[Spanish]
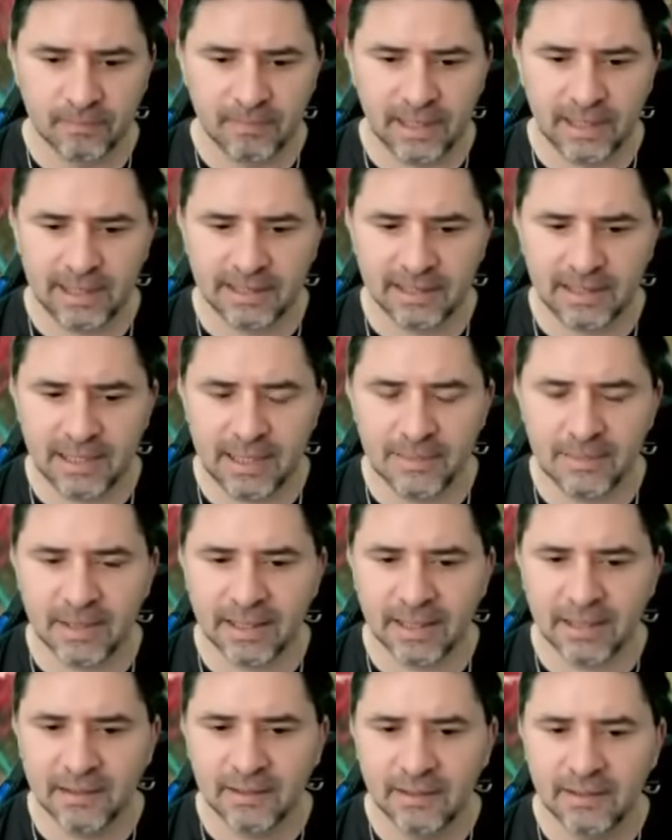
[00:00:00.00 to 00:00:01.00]
El
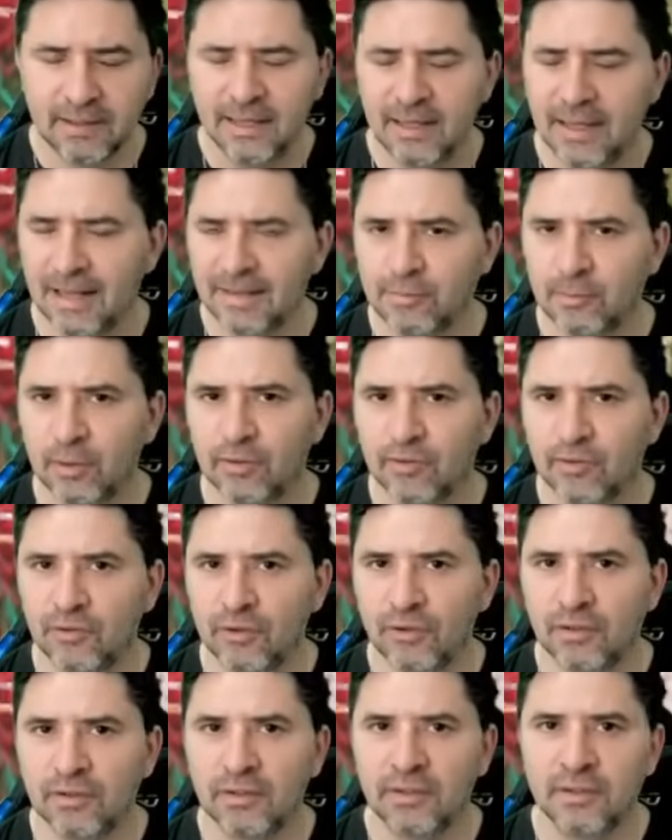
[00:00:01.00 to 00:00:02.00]
clima, la
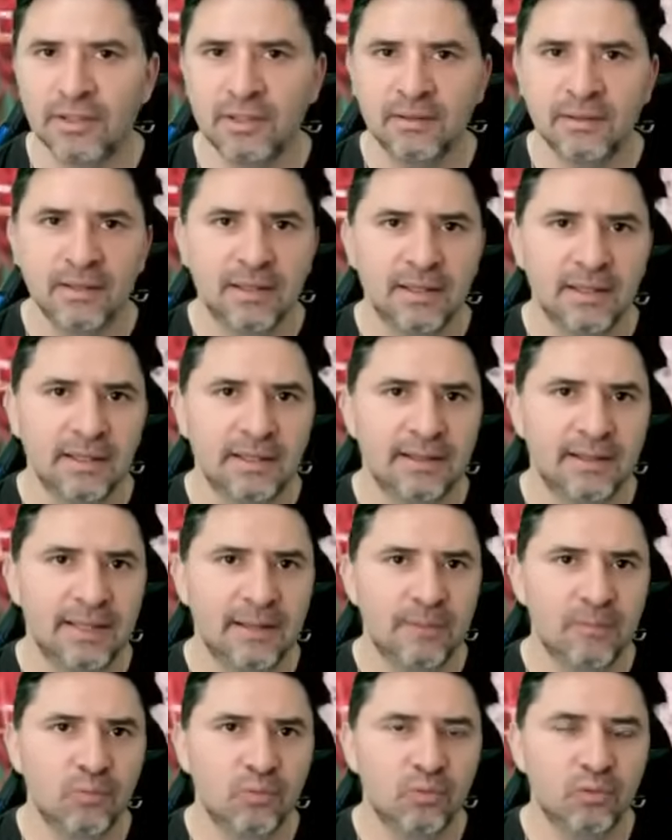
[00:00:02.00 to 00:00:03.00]
situación
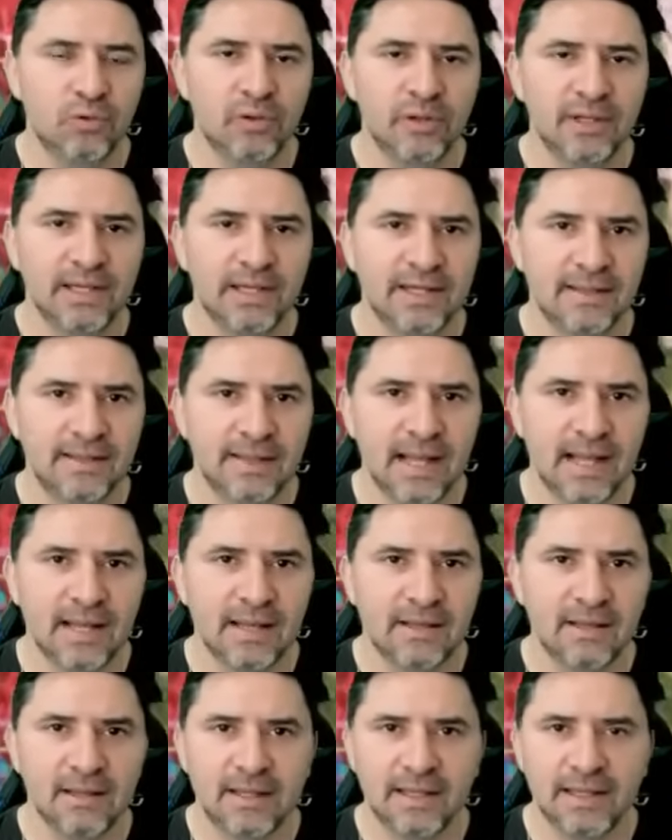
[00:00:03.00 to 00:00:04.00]
del mundo en
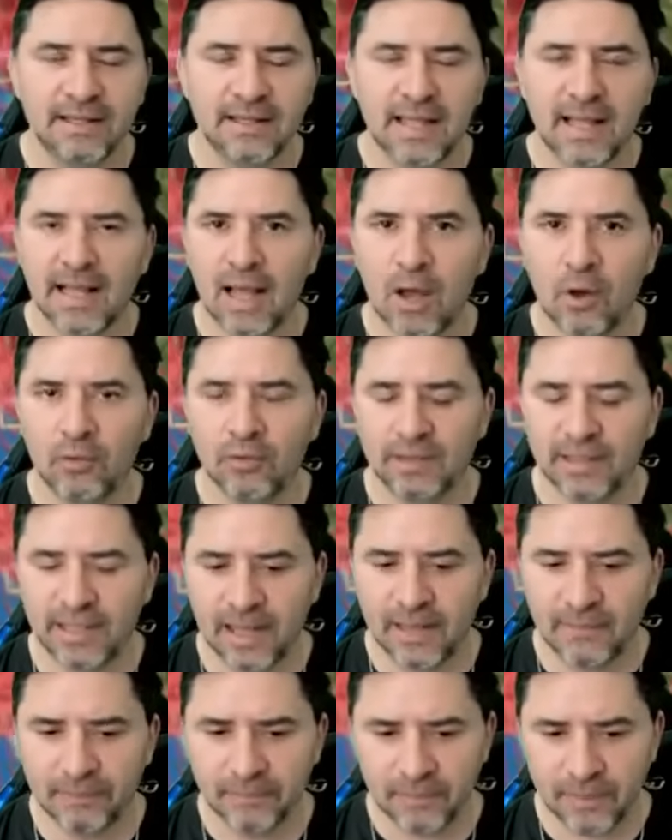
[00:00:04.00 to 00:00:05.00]
general está
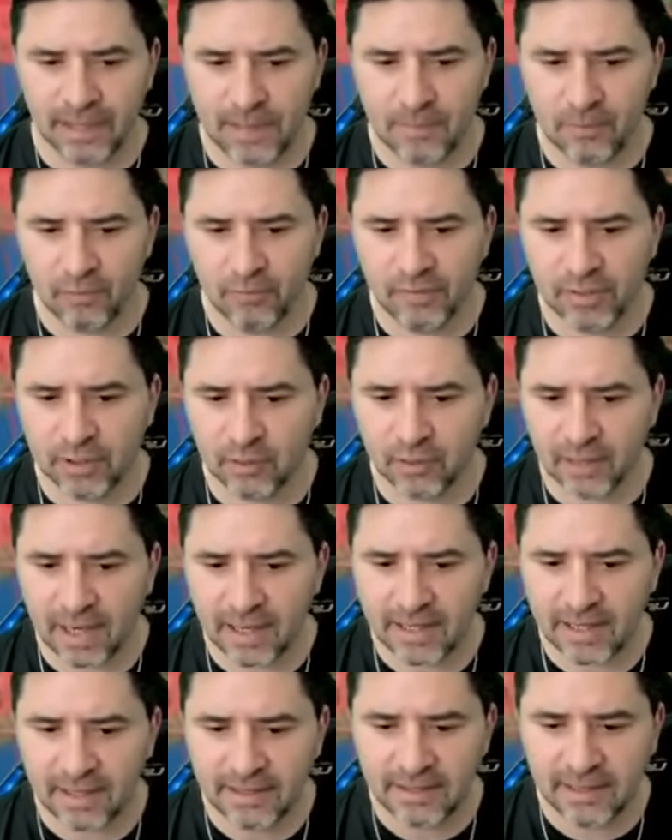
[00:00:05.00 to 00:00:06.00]
caótica. Hemos visto
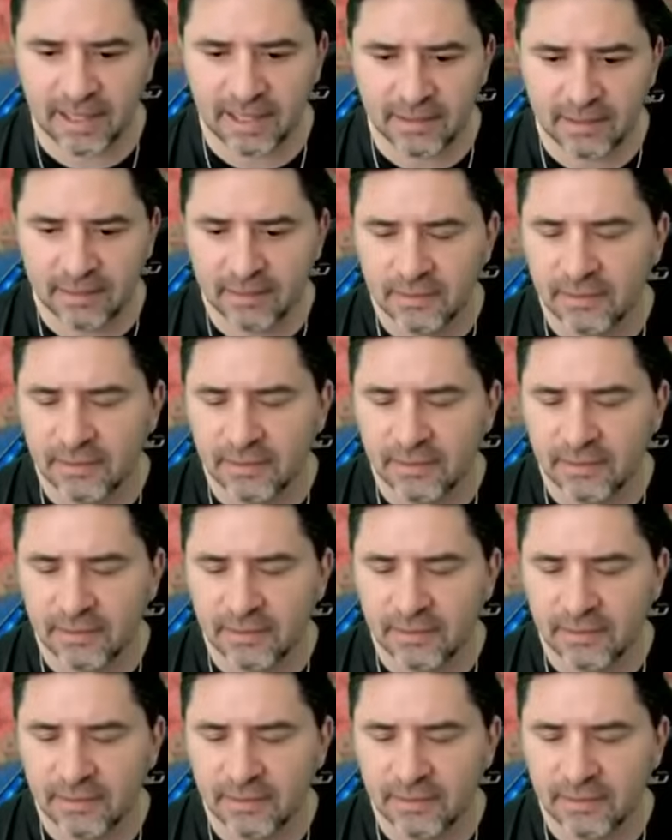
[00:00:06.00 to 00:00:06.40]
cada día